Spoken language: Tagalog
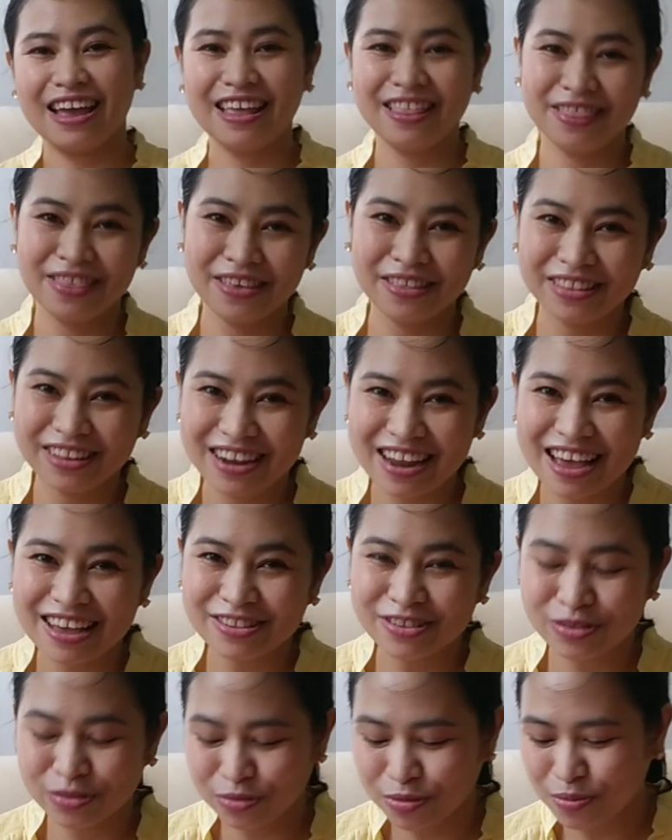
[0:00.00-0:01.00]
And then the
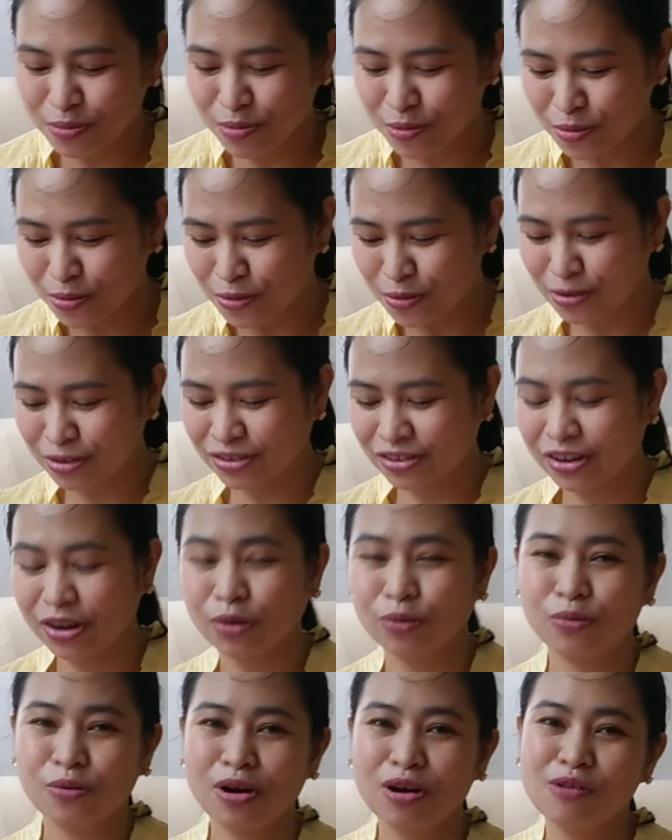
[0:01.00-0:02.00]
last two books
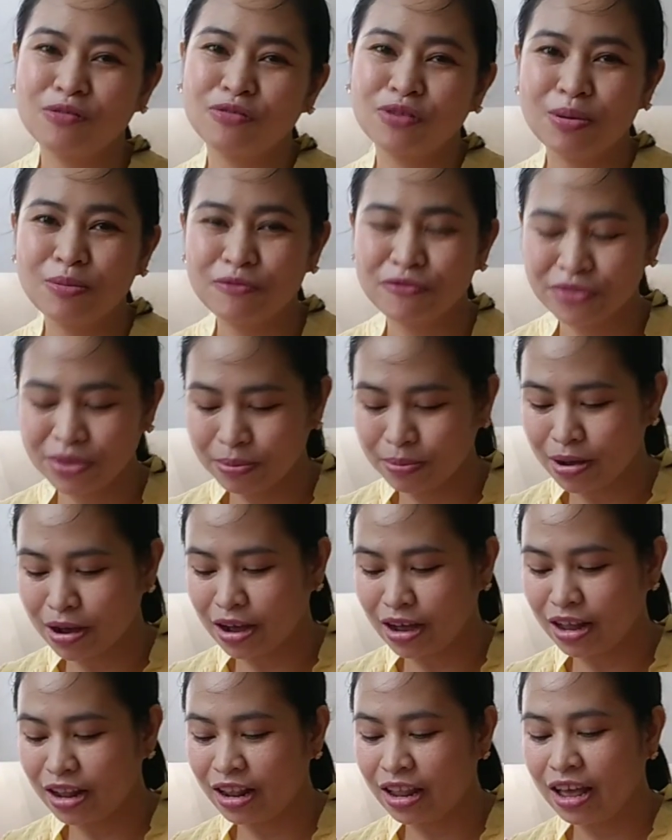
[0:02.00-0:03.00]
na nakuha ko from
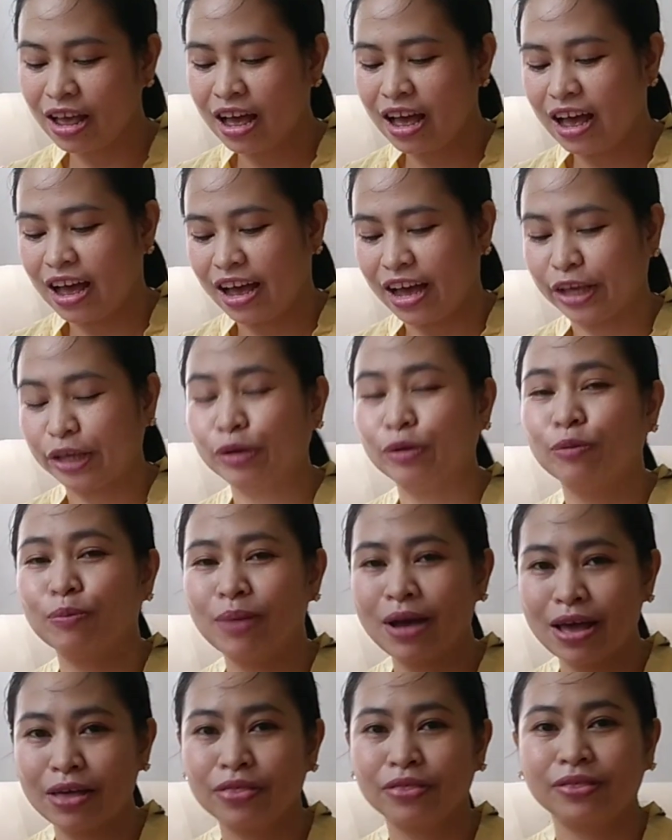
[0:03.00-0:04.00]
Vibal ay yung
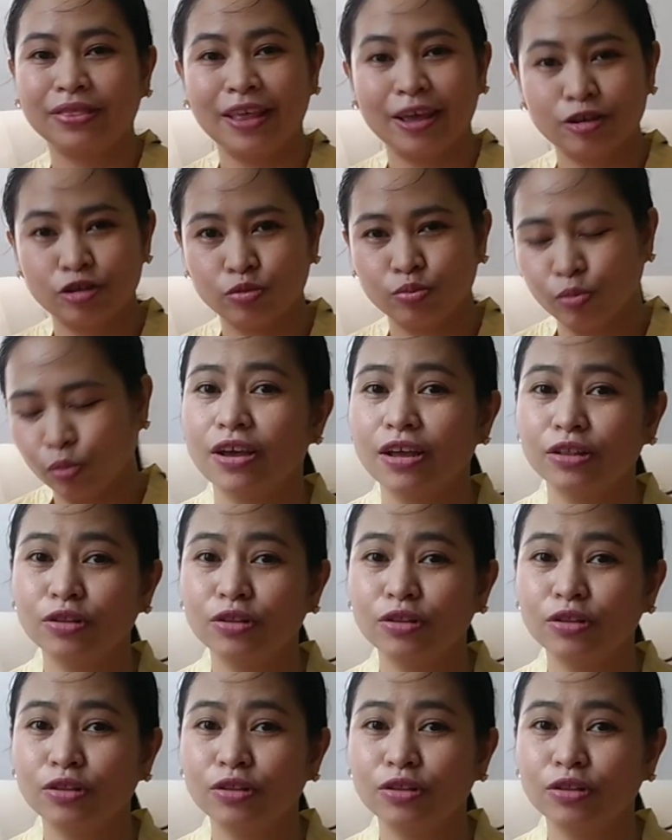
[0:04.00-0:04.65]
math textbook.